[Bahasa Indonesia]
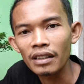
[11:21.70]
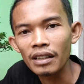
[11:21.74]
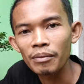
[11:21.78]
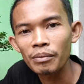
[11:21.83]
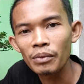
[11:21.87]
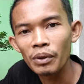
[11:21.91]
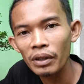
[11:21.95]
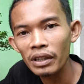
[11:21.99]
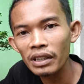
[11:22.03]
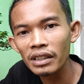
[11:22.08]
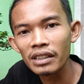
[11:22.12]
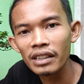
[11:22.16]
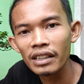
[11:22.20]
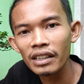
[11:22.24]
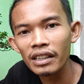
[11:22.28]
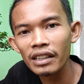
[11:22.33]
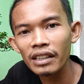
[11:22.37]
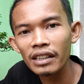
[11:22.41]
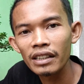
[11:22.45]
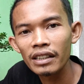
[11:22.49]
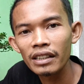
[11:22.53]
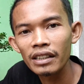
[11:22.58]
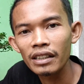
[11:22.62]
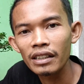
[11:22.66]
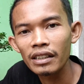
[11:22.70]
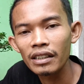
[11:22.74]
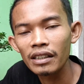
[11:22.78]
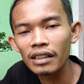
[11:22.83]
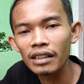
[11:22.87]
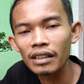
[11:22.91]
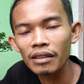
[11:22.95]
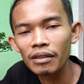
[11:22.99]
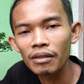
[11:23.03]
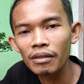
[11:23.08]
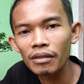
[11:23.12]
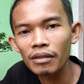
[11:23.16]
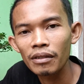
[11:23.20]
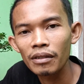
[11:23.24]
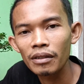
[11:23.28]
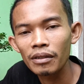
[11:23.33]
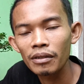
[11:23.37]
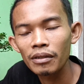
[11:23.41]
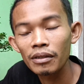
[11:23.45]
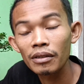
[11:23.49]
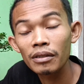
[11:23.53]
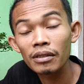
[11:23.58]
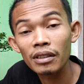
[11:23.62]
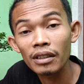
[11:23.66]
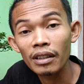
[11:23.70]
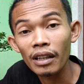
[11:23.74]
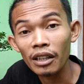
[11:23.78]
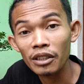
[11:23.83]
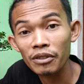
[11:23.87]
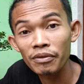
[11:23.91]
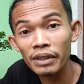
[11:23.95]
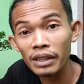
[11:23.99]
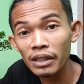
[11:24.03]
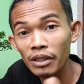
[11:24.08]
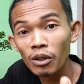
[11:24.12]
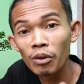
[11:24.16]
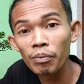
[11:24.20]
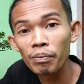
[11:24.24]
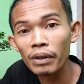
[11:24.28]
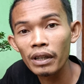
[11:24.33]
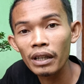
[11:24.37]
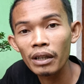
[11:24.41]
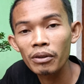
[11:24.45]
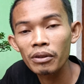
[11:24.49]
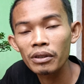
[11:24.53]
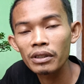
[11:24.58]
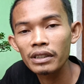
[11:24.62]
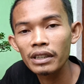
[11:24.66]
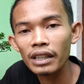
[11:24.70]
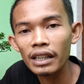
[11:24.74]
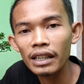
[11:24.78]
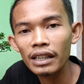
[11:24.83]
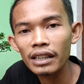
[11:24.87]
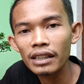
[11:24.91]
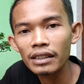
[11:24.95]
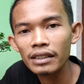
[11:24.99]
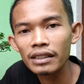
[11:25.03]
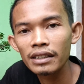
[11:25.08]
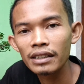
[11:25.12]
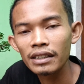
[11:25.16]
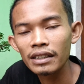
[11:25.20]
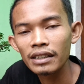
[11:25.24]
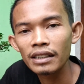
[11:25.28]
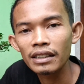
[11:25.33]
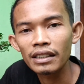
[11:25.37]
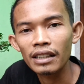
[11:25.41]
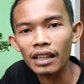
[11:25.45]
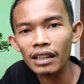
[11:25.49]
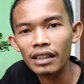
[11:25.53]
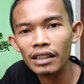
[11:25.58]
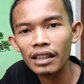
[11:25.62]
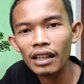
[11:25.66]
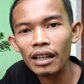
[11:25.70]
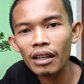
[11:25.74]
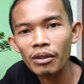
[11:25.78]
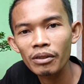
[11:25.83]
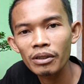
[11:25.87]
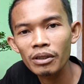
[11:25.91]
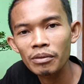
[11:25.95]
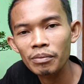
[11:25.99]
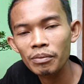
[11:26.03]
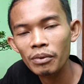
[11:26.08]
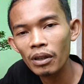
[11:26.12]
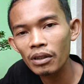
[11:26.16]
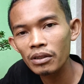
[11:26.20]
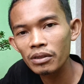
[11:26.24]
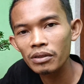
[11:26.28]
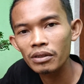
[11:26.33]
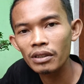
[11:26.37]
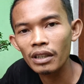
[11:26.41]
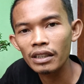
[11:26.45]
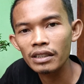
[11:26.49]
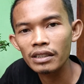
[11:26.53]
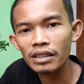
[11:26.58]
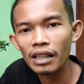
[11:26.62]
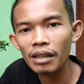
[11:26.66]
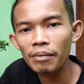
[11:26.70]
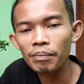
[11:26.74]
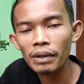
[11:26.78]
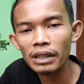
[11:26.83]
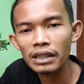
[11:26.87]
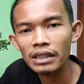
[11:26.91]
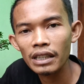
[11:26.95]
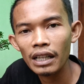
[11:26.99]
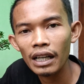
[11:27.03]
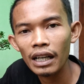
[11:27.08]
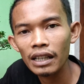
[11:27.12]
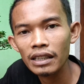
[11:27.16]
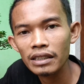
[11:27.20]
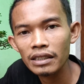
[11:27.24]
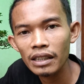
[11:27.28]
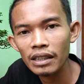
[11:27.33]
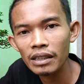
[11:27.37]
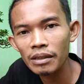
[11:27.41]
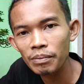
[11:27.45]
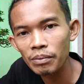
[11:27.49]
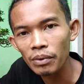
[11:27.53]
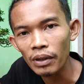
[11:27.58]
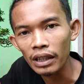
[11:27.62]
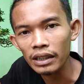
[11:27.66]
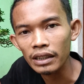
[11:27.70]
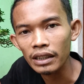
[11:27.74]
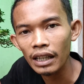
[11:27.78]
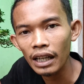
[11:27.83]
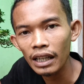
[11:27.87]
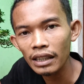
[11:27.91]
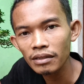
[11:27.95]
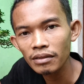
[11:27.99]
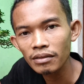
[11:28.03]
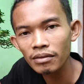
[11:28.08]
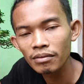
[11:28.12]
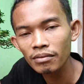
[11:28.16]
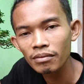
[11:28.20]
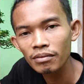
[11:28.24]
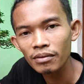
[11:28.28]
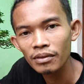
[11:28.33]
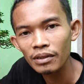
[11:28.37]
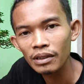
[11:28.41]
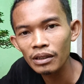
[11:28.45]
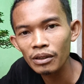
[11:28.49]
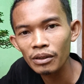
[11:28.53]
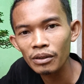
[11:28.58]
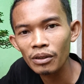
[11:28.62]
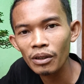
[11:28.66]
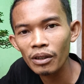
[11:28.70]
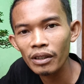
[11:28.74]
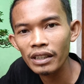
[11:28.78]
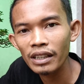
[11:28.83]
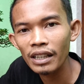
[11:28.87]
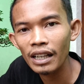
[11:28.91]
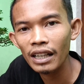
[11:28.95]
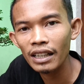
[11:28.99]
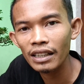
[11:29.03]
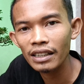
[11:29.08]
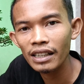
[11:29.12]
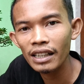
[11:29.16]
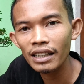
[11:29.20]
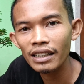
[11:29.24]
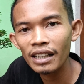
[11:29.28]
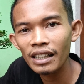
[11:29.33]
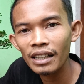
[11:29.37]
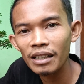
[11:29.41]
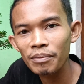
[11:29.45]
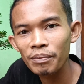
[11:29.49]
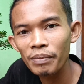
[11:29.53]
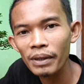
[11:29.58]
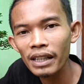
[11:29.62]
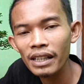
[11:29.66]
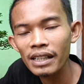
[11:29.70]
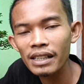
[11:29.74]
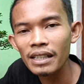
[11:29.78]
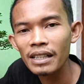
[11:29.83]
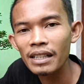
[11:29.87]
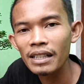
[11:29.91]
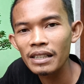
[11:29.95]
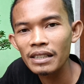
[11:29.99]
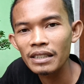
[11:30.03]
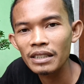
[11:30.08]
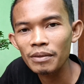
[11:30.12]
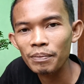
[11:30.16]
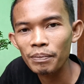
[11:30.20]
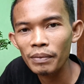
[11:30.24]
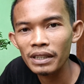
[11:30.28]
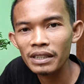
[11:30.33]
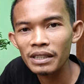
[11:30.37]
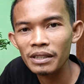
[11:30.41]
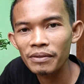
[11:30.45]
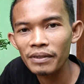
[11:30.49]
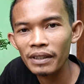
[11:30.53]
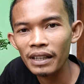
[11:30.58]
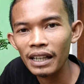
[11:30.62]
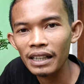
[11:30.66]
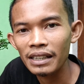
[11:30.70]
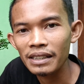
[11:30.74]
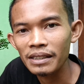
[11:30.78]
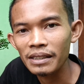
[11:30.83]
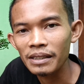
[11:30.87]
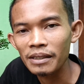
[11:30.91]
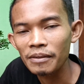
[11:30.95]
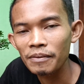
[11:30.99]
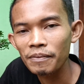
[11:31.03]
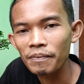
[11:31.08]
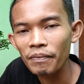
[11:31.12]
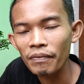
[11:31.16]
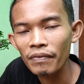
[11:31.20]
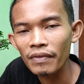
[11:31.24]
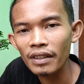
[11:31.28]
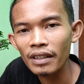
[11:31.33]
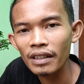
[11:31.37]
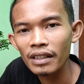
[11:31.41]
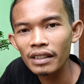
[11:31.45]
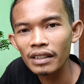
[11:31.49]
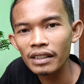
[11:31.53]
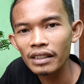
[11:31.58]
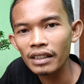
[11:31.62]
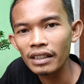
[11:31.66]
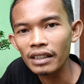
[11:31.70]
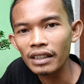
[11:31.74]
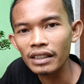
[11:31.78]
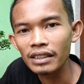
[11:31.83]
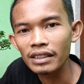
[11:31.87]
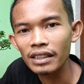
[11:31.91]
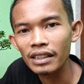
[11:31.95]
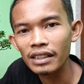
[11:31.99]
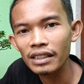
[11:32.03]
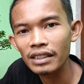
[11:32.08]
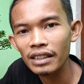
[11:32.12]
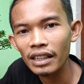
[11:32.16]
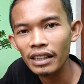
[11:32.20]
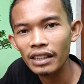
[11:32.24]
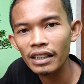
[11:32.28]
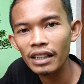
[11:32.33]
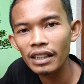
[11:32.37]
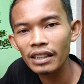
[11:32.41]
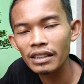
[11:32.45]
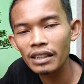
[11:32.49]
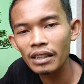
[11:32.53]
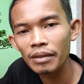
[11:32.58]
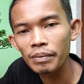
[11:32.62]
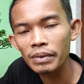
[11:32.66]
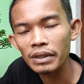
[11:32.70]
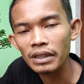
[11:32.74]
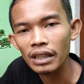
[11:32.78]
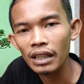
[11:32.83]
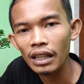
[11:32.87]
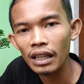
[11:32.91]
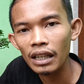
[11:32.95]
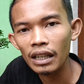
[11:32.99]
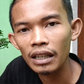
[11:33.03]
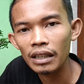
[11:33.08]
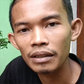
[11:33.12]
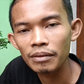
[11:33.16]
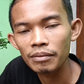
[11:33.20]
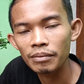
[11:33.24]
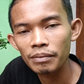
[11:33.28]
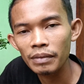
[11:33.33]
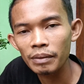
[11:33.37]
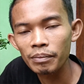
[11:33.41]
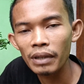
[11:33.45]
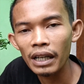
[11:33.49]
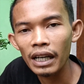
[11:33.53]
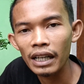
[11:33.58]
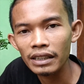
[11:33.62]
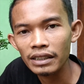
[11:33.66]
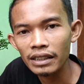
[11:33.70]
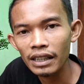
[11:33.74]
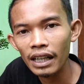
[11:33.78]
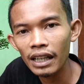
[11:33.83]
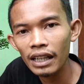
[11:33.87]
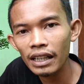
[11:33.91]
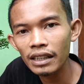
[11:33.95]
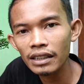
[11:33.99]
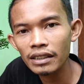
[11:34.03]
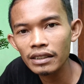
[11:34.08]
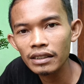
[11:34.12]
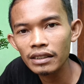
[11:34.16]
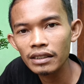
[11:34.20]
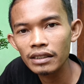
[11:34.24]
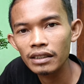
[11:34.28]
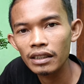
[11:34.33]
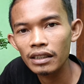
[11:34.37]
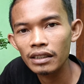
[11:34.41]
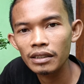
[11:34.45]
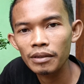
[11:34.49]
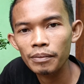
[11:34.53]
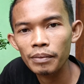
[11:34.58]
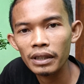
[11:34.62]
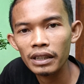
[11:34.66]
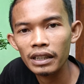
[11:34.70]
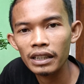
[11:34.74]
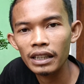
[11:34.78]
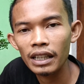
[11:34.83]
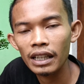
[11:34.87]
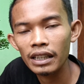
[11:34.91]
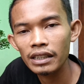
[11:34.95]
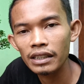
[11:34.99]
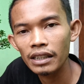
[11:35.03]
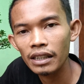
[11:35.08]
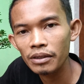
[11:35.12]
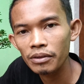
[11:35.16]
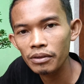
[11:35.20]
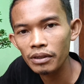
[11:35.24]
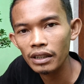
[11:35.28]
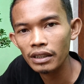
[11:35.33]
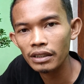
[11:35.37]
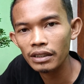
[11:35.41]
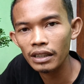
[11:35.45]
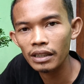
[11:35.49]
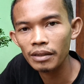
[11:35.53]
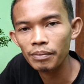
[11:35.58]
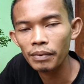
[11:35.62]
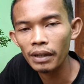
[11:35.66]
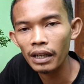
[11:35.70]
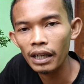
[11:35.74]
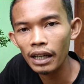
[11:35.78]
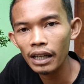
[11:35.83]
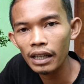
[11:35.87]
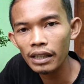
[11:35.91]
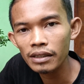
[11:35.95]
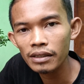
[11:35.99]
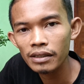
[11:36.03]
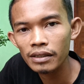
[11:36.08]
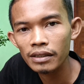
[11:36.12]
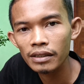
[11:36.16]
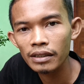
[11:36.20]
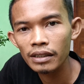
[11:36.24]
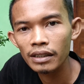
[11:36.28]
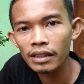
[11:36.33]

Nah, mungkin di next video berikutnya nanti kalau itu pohon sudah siap pasti akan saya buatkan tutorialnya yang lebih spesifikasi. Nah, jadi saya hanya bisa pembahasan ya seperti tadi yang sudah saya bahas.